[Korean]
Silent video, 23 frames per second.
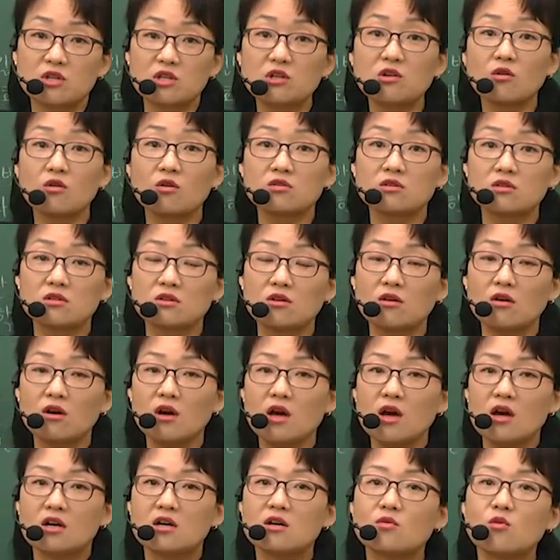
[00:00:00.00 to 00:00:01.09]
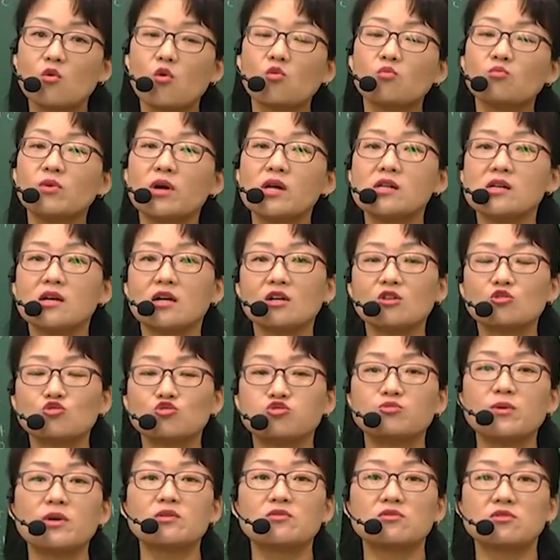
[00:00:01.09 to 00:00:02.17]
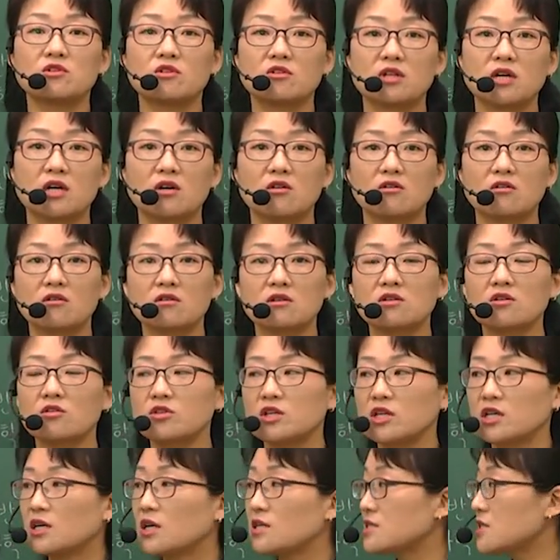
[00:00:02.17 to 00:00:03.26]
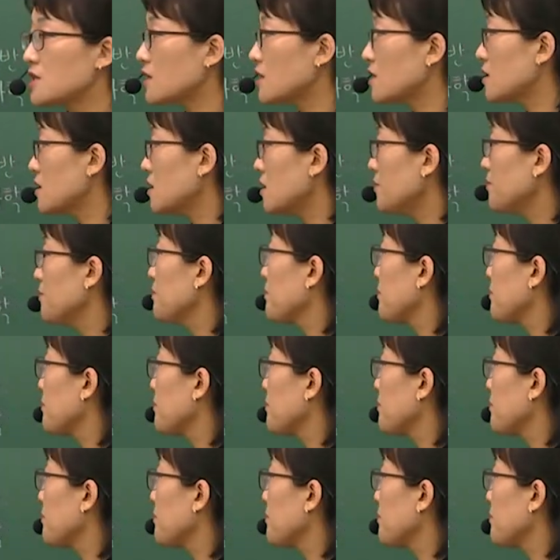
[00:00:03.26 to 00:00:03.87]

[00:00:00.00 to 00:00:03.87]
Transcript: 이러거든요. 그럼 공부할 양이 두 배로 늘어나요. 그러니까 차라리